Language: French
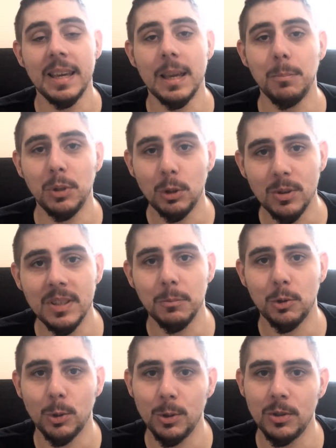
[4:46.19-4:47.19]
Et puis deuxième
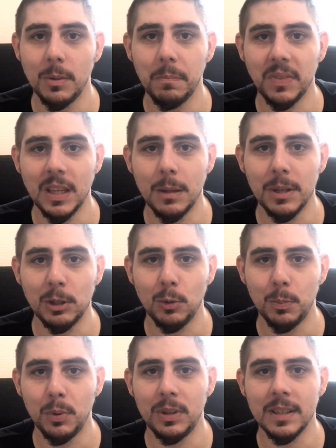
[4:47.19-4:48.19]
chose, eh ben, tu
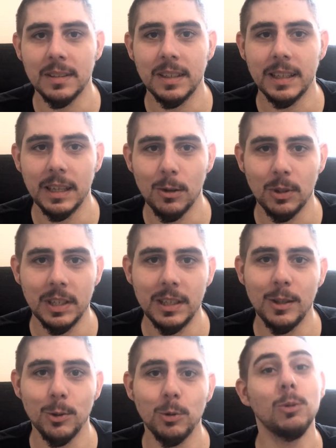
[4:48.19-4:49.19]
peux t'inscrire en
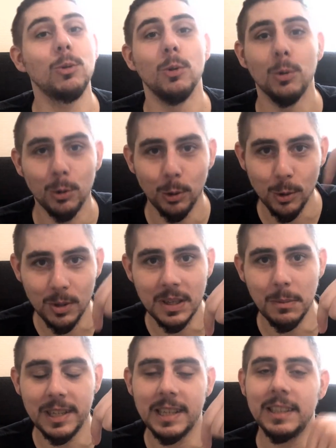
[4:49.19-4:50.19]
cliquant sur le
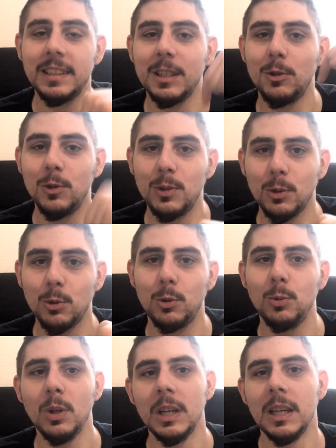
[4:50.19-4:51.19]
deuxième lien qui est juste en
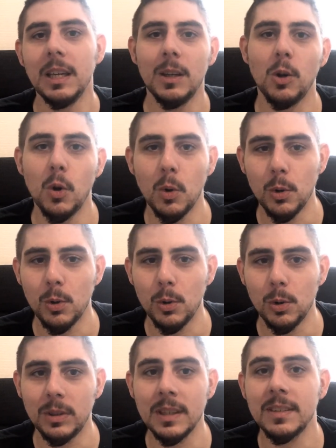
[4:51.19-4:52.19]
dessous,
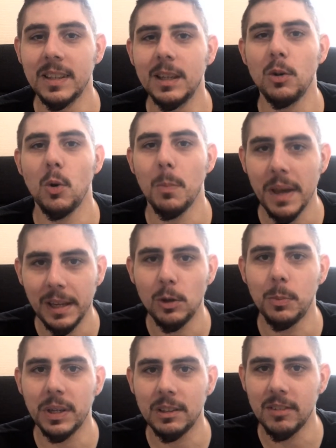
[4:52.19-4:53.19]
au, t'inscrire au
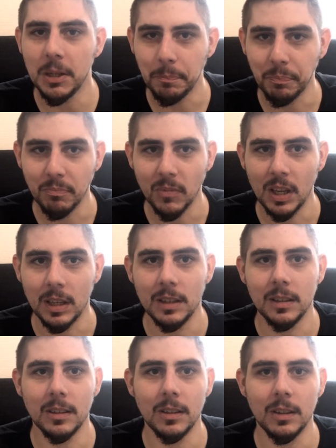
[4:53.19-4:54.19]
mail privé
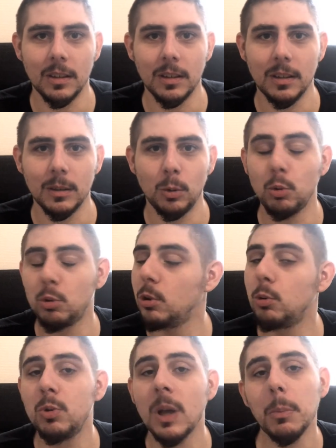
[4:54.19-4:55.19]
euh, donc
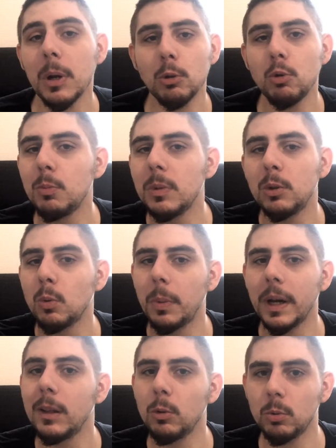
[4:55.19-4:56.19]
c'est tout simple, hein. tu mets ton
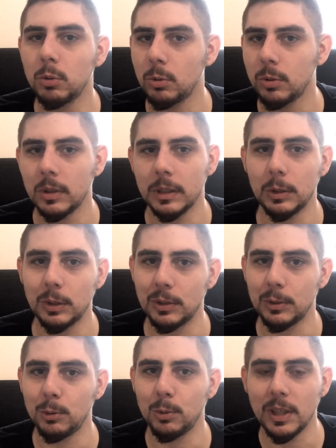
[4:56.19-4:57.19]
prénom, ton,
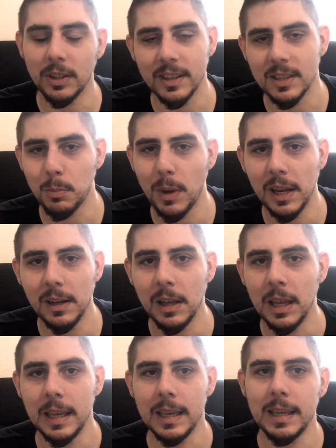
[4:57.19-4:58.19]
euh, adresse mail,
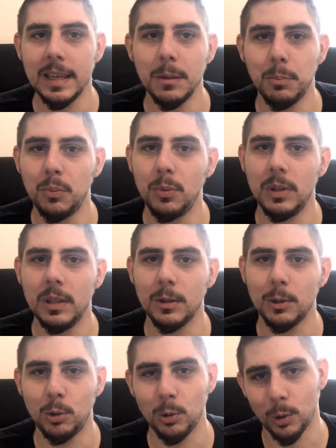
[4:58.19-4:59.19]
et puis
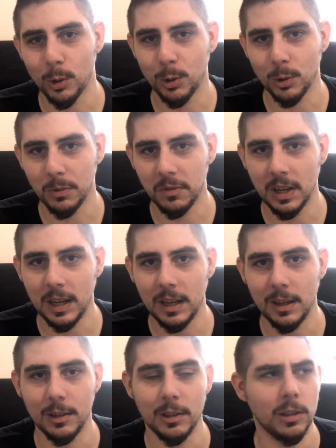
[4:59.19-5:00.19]
euh, tu
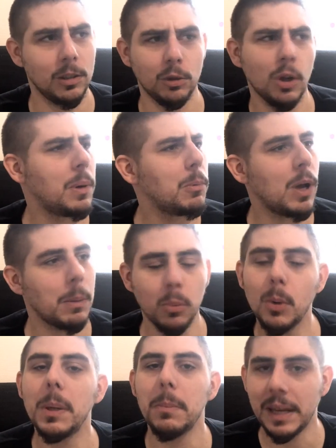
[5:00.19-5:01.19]
recevras normalement un
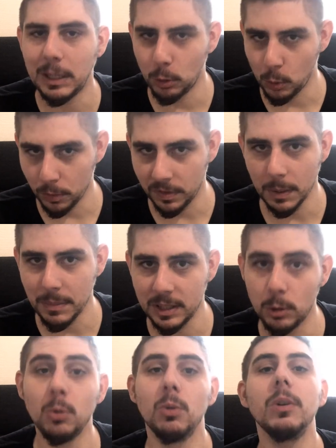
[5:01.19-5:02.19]
premier mail de
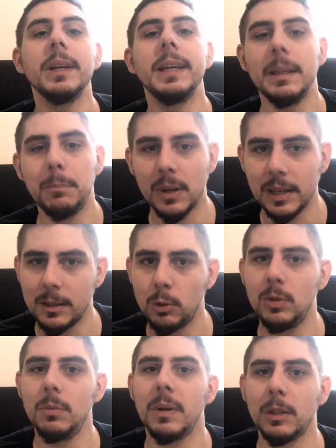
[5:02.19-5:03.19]
confirmation, et par la
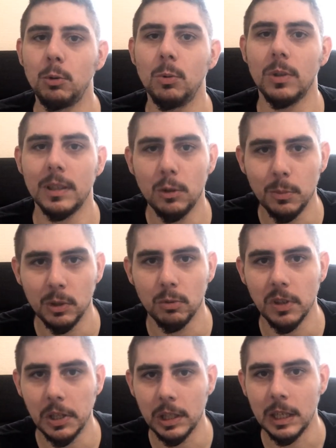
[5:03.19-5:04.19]
suite, ben, tu auras de mes
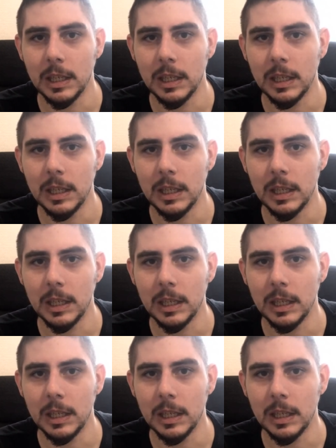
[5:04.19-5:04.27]
nouvelles.